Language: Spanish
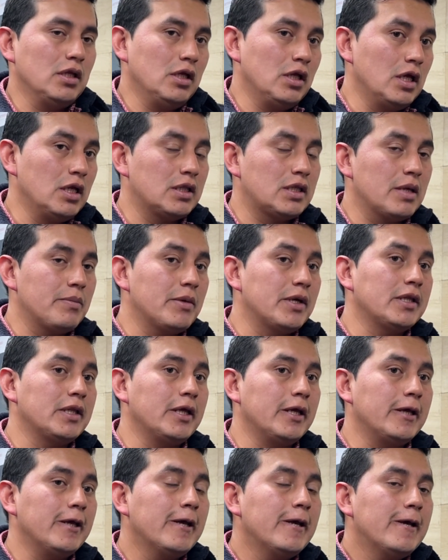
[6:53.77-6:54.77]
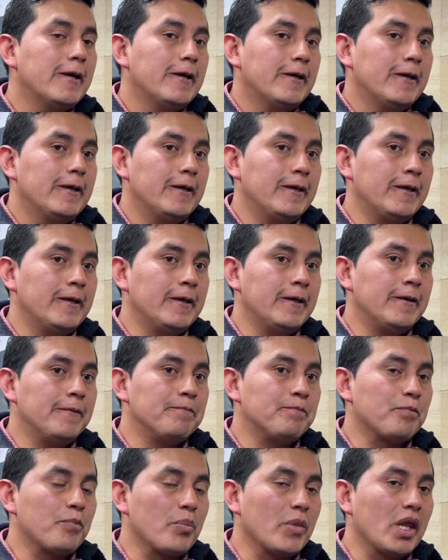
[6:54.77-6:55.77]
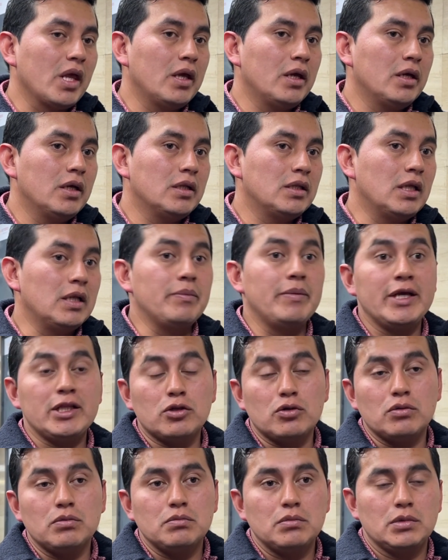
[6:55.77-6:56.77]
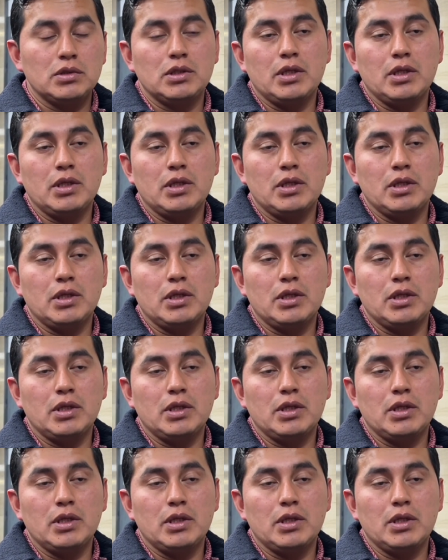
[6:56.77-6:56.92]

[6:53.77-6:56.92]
Y el tema de, eh, del veto,